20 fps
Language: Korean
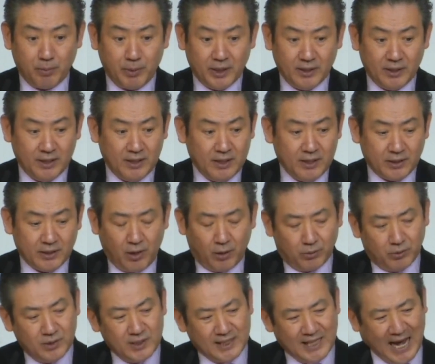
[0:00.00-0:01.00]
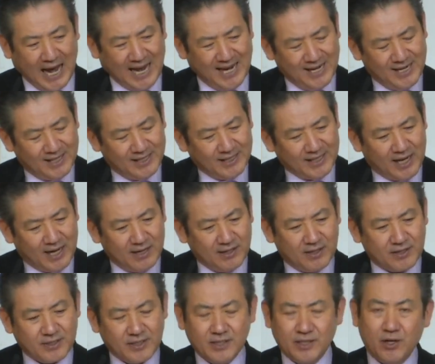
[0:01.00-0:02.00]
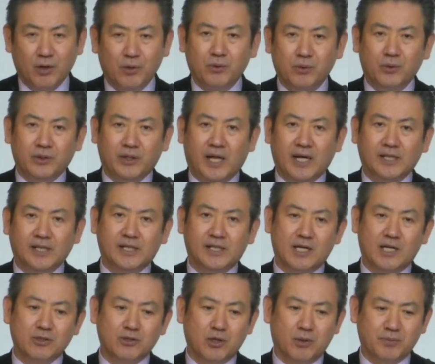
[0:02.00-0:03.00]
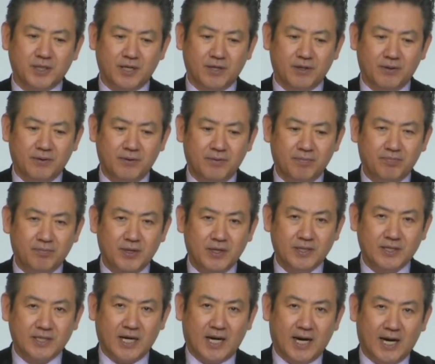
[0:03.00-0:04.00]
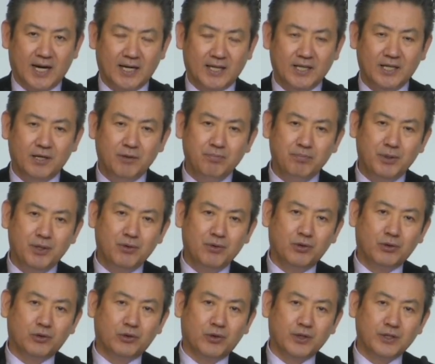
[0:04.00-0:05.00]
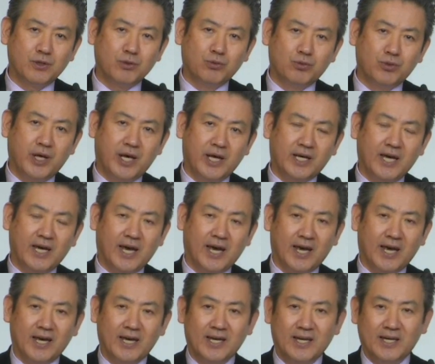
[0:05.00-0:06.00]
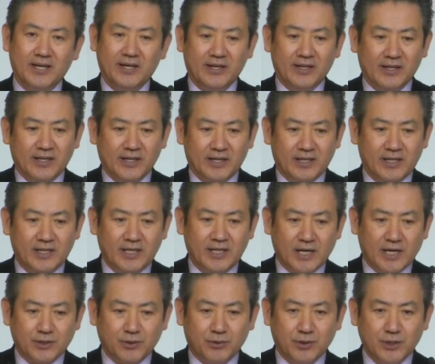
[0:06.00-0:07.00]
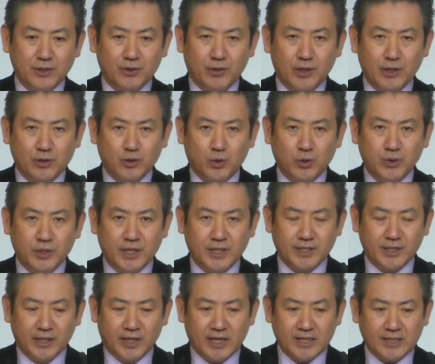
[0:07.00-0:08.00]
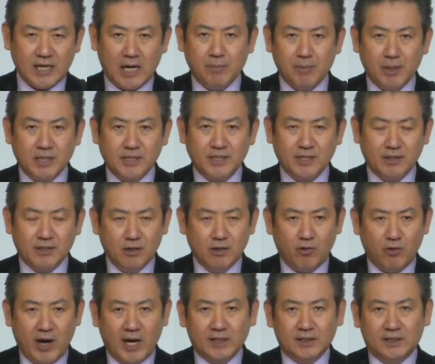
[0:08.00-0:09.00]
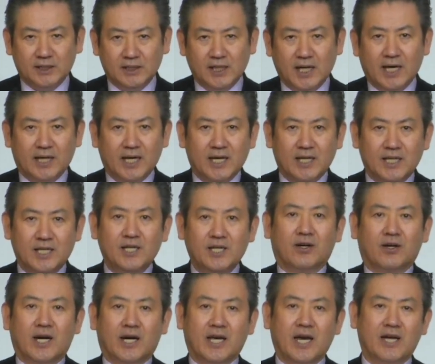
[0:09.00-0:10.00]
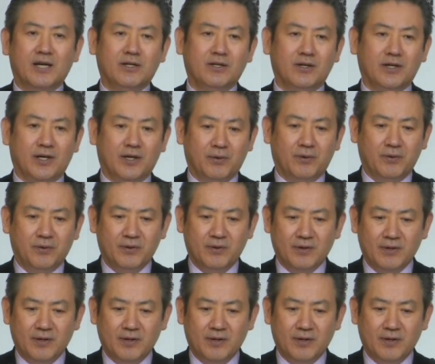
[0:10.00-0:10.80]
걸 보면 결국 낳는다는 것은 결코 대신할 수 없어요. 자, 이런 비유를 통해서 우리에게 이 예수 그리스도의 존재성의 차별성을 확실하게 기억하게 하는 거예요.